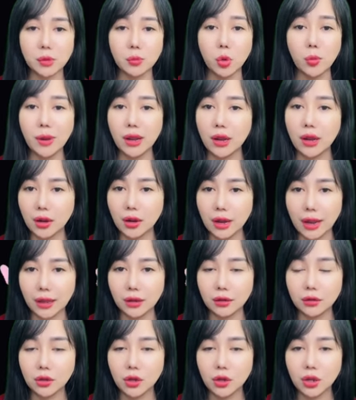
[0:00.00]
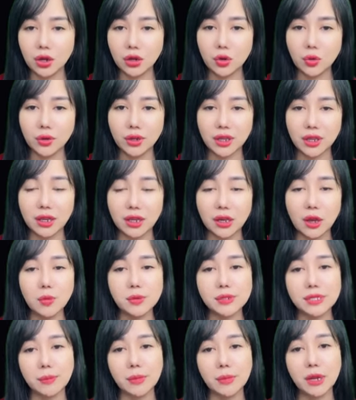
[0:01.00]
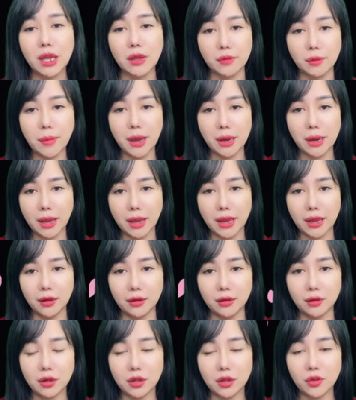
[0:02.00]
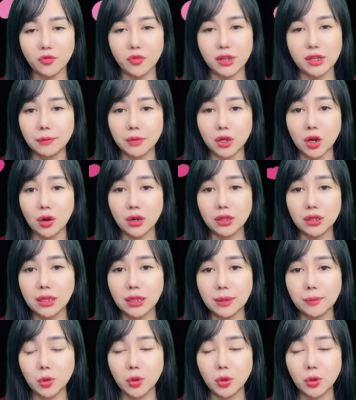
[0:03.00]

Thanh tra Trần đã đưa bà ấy về sở cảnh sát rồi, cô thông báo.